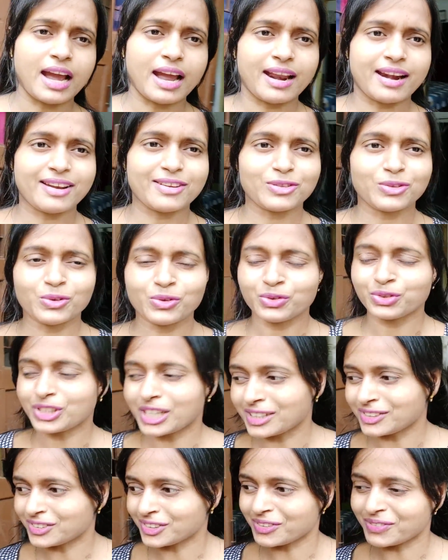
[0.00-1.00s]
আর দু
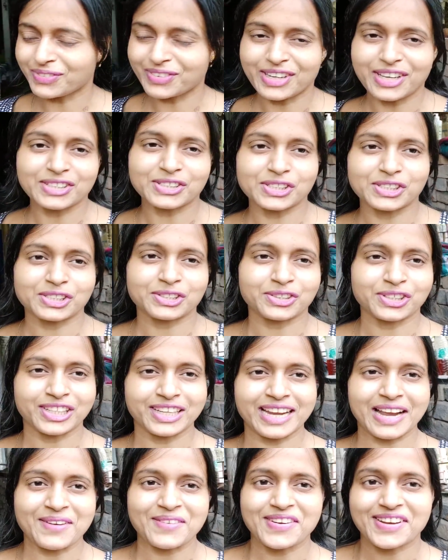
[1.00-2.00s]
চারজন বলেছে যে
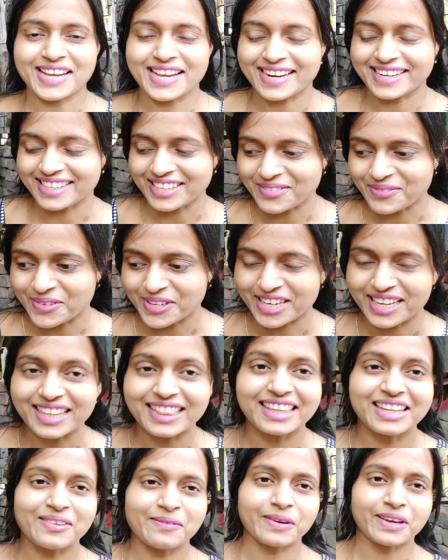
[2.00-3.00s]
করিকা আমাকে একটা
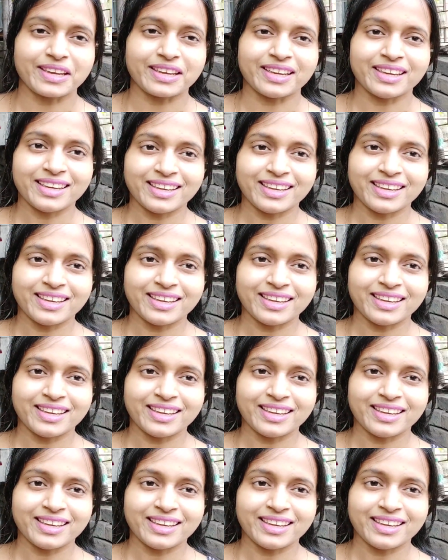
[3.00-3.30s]
বিড়াল দেবে